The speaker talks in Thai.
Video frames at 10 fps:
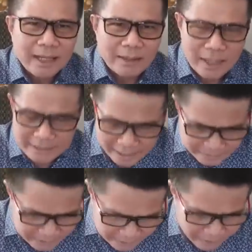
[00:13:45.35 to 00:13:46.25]
เอาถ้าแต
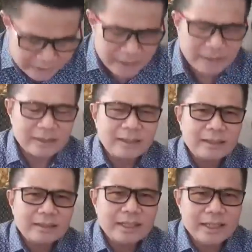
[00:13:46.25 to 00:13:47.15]
กจริงก็ยิน
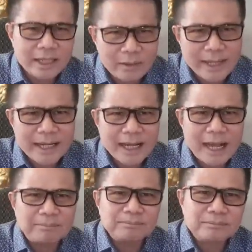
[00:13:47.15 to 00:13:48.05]
ยินดีด้วยนะ
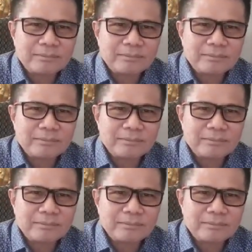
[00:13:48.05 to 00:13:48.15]
ครับ